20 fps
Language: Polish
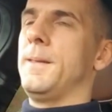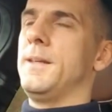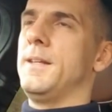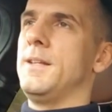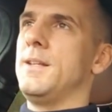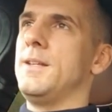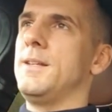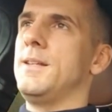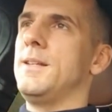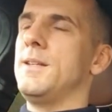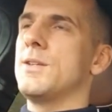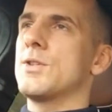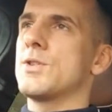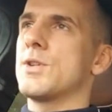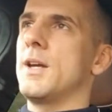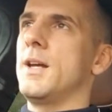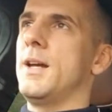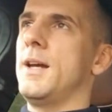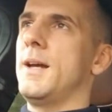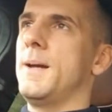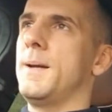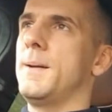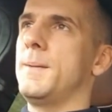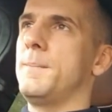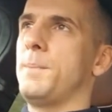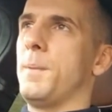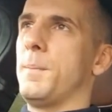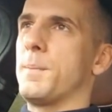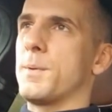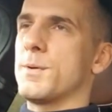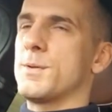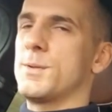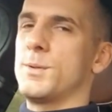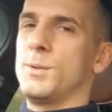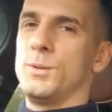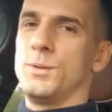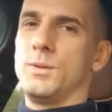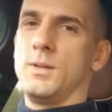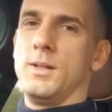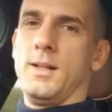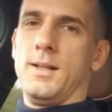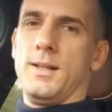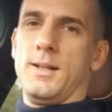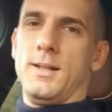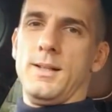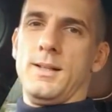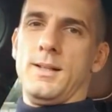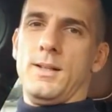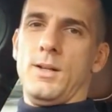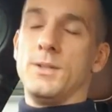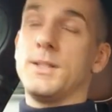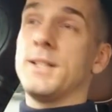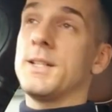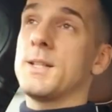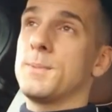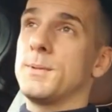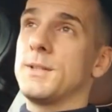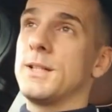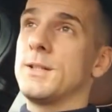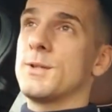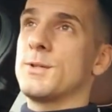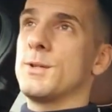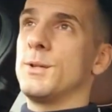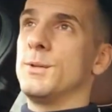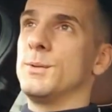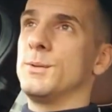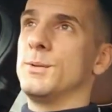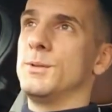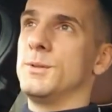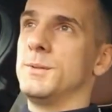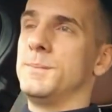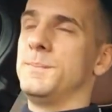i że po prostu ona nas poda do sądu.